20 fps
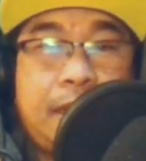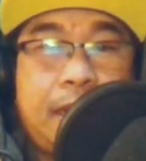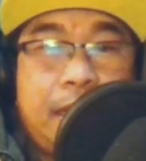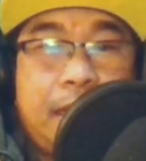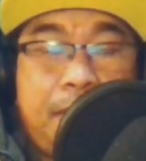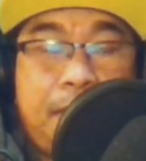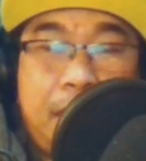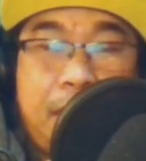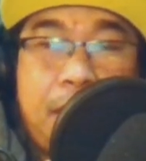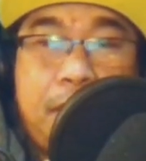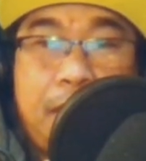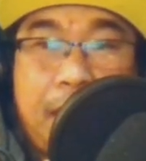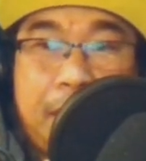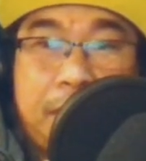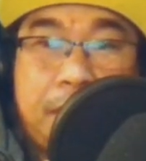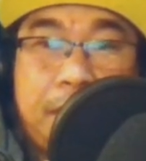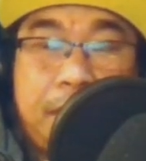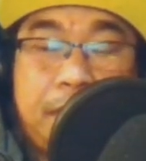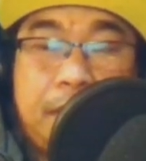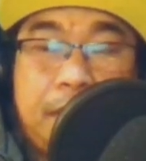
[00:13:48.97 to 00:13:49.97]
naging
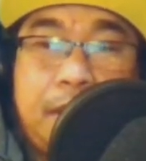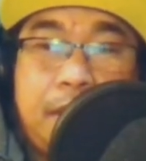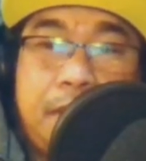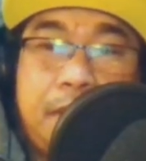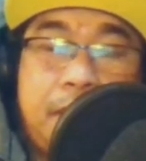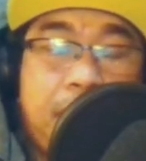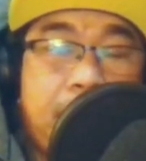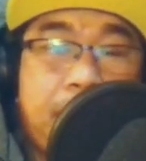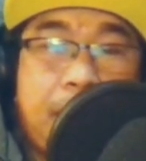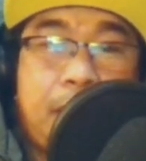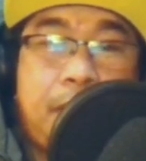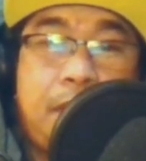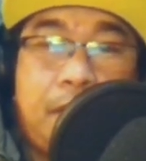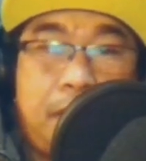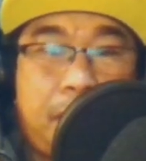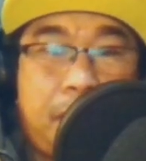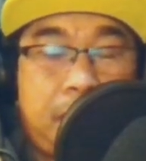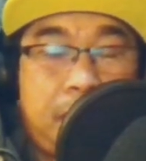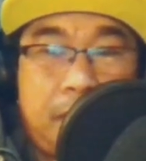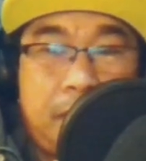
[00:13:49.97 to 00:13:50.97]
violation 'yun ano.
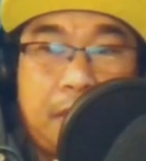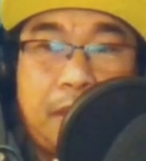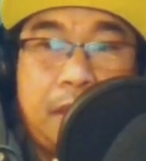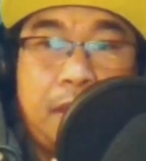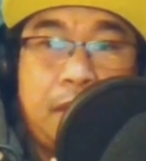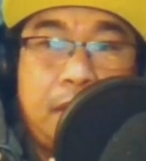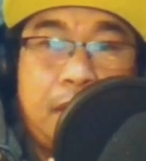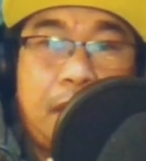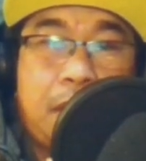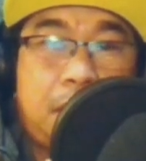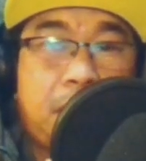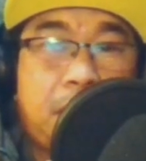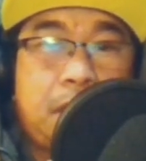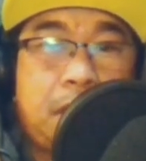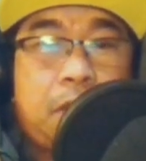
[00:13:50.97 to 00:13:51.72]
Pero ito,